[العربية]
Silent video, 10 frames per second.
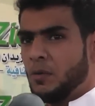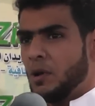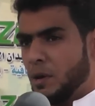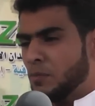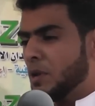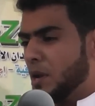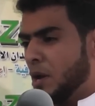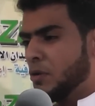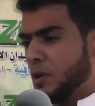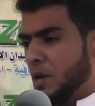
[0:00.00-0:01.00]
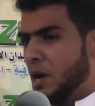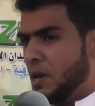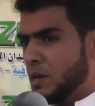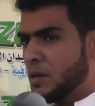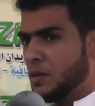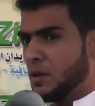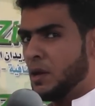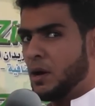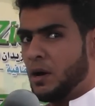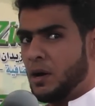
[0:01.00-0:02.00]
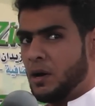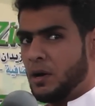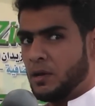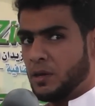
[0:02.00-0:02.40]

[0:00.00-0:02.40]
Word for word: والحمد لله على كل حال يعني قدرنا